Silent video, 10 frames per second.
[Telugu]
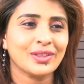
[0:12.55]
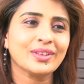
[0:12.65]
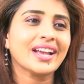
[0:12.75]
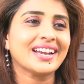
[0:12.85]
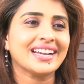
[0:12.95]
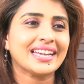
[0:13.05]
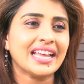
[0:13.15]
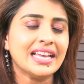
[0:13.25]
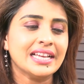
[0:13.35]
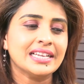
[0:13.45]

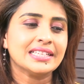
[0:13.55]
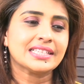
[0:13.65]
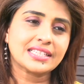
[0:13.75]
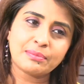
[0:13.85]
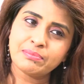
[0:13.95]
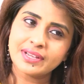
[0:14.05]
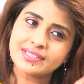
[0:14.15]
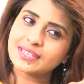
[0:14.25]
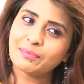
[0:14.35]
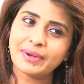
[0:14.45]
ఎందుకనంటే స్టెప్ బై
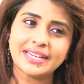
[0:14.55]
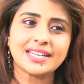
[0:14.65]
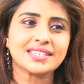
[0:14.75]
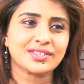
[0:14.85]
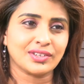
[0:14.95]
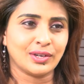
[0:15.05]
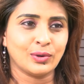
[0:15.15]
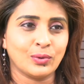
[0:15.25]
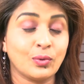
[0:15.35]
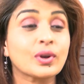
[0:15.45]
స్టెప్
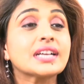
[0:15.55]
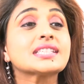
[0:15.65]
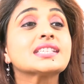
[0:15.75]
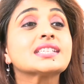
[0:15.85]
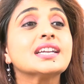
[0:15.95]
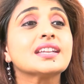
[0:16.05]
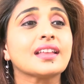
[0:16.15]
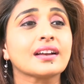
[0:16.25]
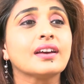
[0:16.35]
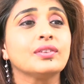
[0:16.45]
ఇండస్ట్రీలో ఒక అసిస్టెంట్
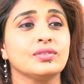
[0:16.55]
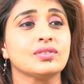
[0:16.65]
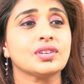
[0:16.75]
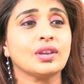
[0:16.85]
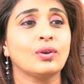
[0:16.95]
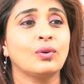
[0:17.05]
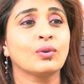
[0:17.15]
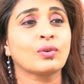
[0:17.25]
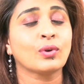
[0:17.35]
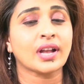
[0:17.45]
దగ్గర నుంచి
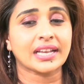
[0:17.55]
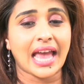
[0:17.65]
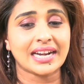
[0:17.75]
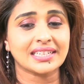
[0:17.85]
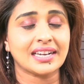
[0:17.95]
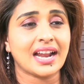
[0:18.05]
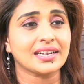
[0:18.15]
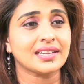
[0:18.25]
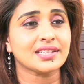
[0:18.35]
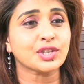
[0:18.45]
ఒక క్యారెక్టర్
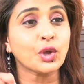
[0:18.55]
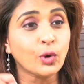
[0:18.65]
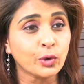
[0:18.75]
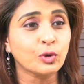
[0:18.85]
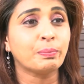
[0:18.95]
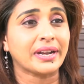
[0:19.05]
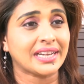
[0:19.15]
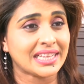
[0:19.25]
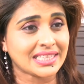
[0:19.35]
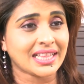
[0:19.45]
ఆర్టిస్ట్ కి గొడుగు
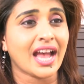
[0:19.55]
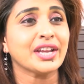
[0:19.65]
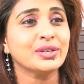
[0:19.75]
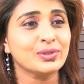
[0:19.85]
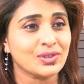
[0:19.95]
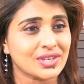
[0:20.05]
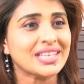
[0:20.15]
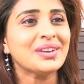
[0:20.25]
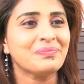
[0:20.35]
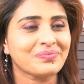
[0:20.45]
పట్టే స్థాయి
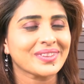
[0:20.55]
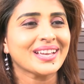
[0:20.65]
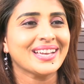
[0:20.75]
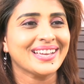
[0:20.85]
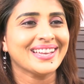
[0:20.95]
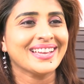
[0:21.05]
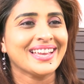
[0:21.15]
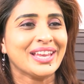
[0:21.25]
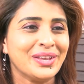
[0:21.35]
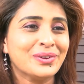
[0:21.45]
నుంచి
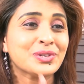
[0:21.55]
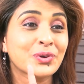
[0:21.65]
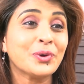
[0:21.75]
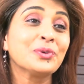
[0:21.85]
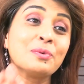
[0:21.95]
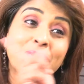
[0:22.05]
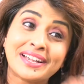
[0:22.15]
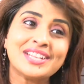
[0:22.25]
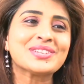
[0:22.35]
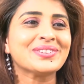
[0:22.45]
ఈ రోజు గొడుగు
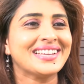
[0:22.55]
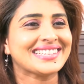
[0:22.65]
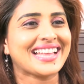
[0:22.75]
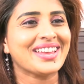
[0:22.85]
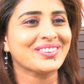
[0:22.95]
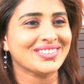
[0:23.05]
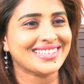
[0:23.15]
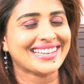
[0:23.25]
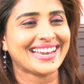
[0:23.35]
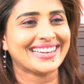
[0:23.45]
పట్టించుకునే స్థాయికి
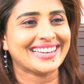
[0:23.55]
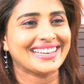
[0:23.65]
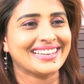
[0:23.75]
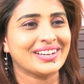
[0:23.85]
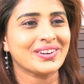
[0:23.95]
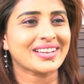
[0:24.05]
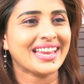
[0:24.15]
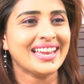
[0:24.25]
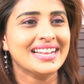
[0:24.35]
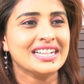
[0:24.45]
వచ్చారు
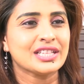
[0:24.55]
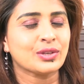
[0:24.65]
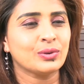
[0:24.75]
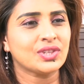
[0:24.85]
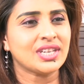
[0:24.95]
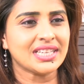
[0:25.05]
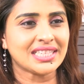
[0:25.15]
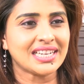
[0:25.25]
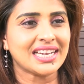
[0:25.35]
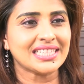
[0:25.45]
ఓకే సో
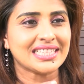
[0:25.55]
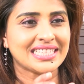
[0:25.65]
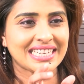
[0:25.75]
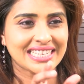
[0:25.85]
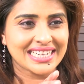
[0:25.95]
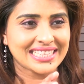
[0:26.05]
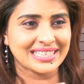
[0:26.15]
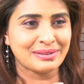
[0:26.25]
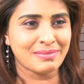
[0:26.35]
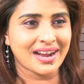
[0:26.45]
చేసిన చిన్న
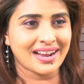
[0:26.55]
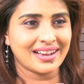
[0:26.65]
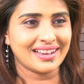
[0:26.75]
సినిమా